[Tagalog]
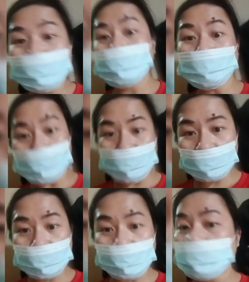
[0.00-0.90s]
akin ng
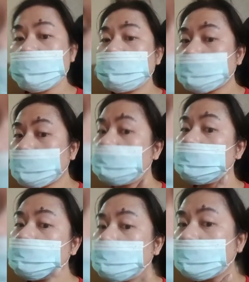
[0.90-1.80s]
gobyerno. Pag
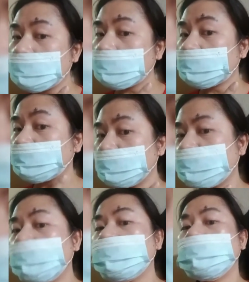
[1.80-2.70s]
yan lumala, na
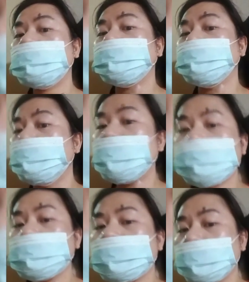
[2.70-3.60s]
maga, ah,
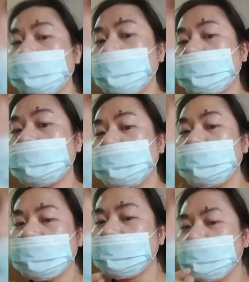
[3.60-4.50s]
pumasok sa akin utak ng
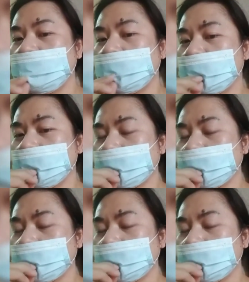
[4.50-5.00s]
langgam na yan.